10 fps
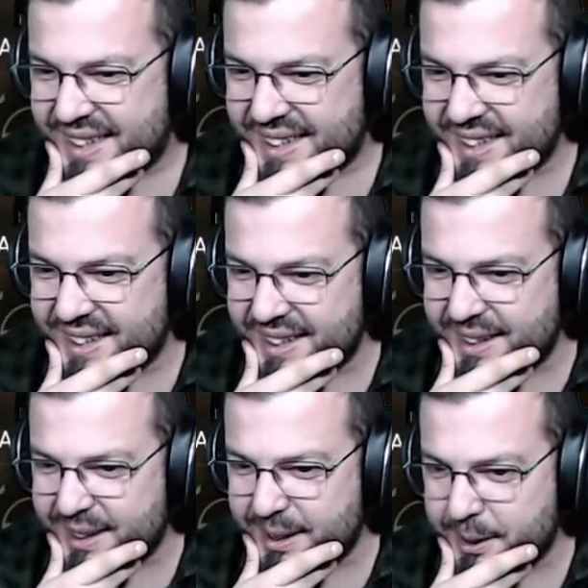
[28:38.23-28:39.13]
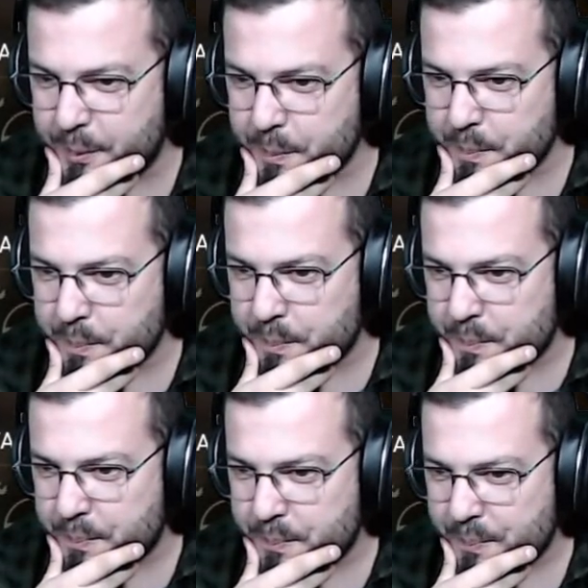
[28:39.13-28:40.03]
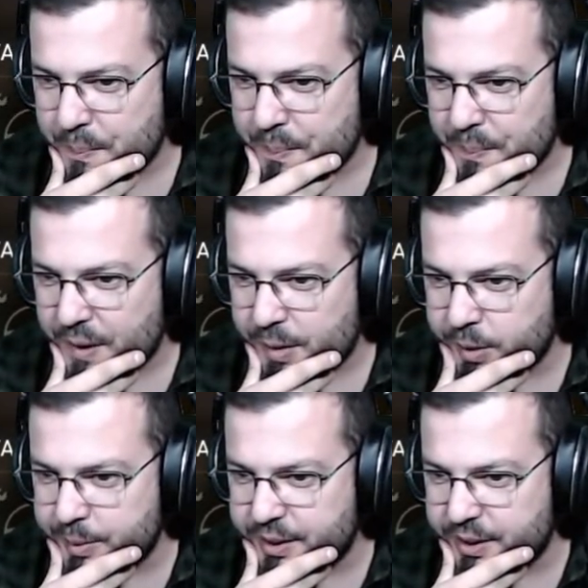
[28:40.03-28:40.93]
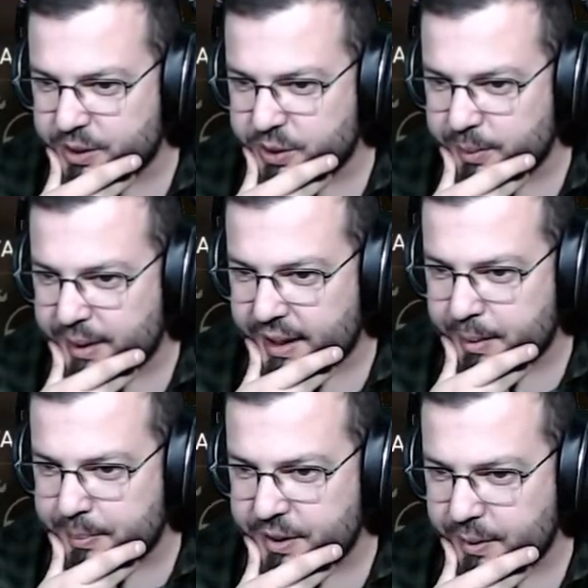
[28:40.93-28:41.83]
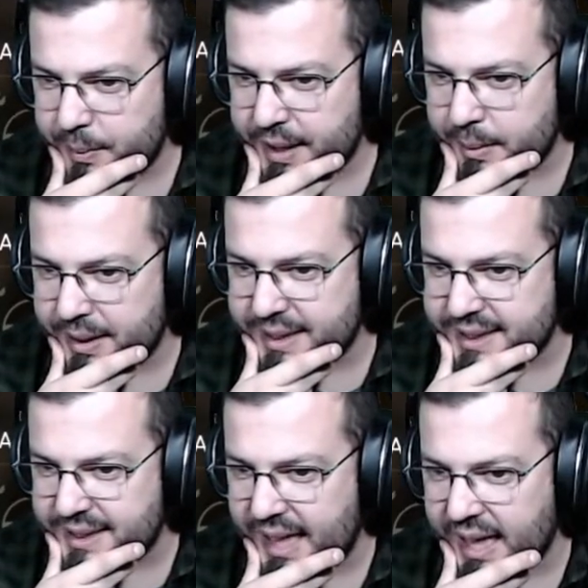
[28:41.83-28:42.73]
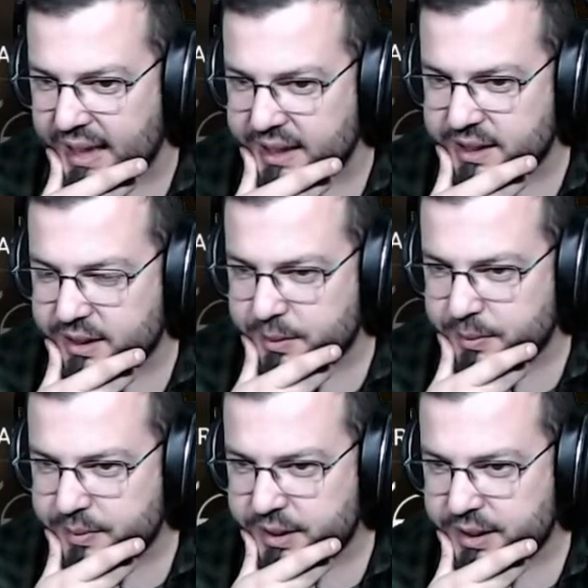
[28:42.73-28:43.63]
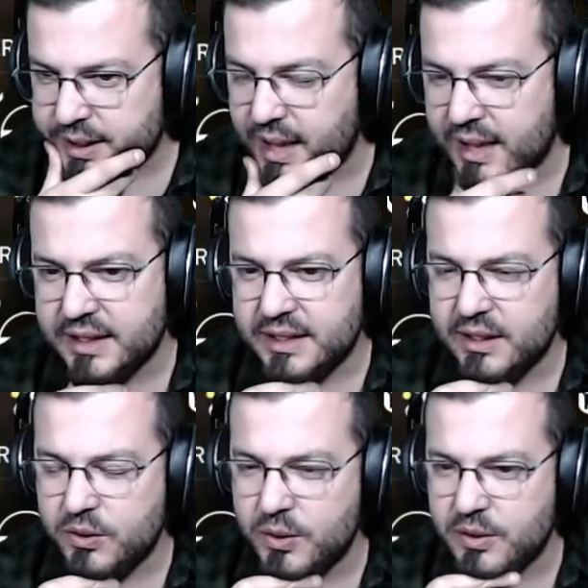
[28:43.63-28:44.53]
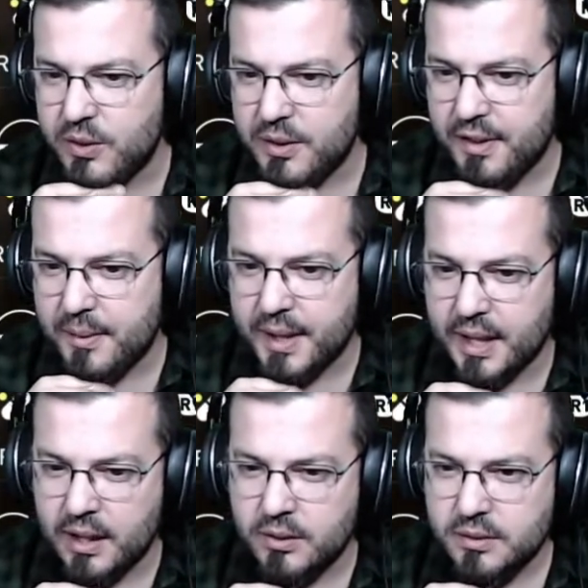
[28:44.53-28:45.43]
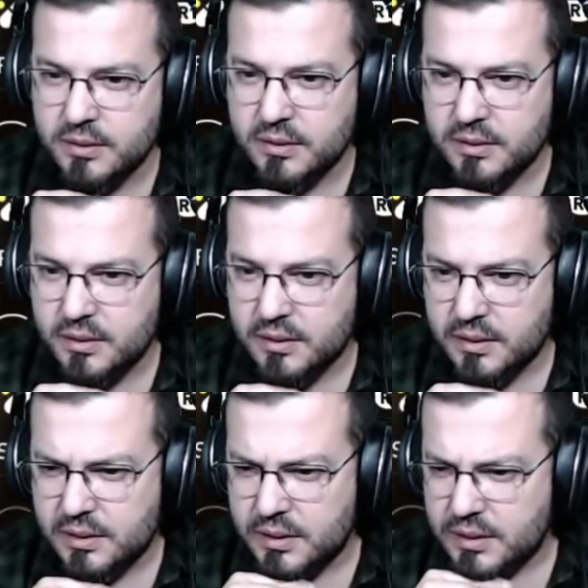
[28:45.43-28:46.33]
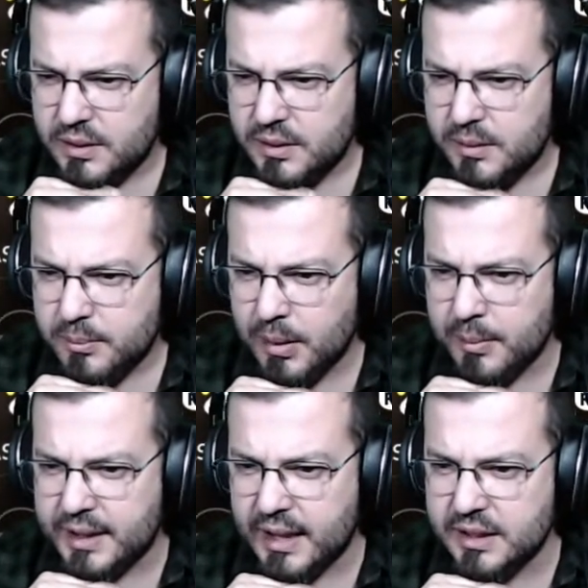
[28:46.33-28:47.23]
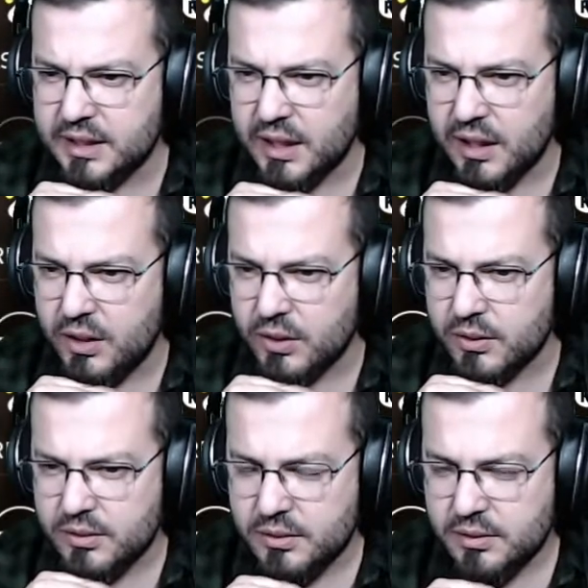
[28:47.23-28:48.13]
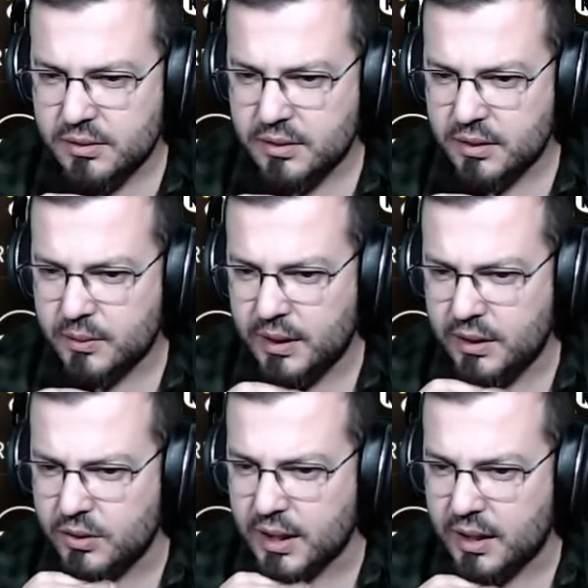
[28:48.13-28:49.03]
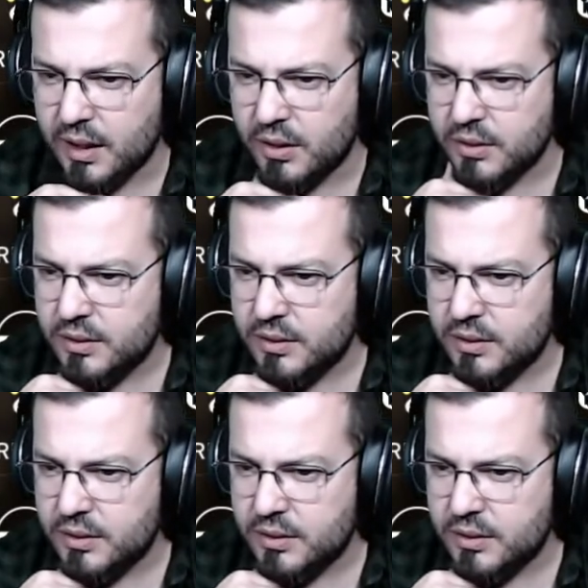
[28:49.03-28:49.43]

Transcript: Eh, movimiento no es solo más rápido, fabrica más dagas. Dagas de estas no he fabricado. Para matar en sigilo. Igual tengo que hacerlo.